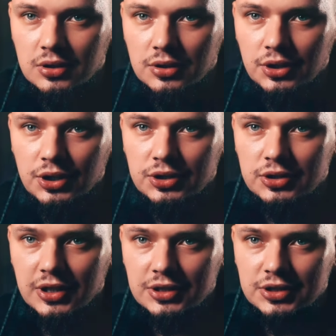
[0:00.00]
Нить
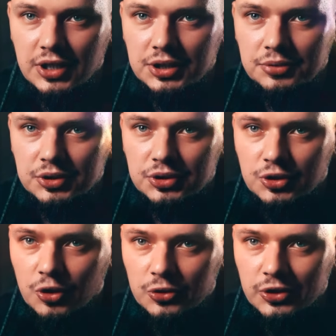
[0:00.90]
натягивать
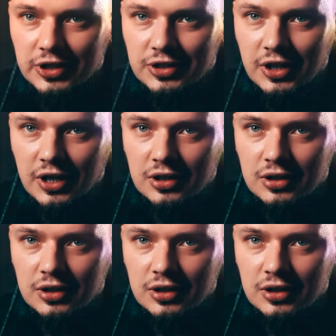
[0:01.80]
тонко так.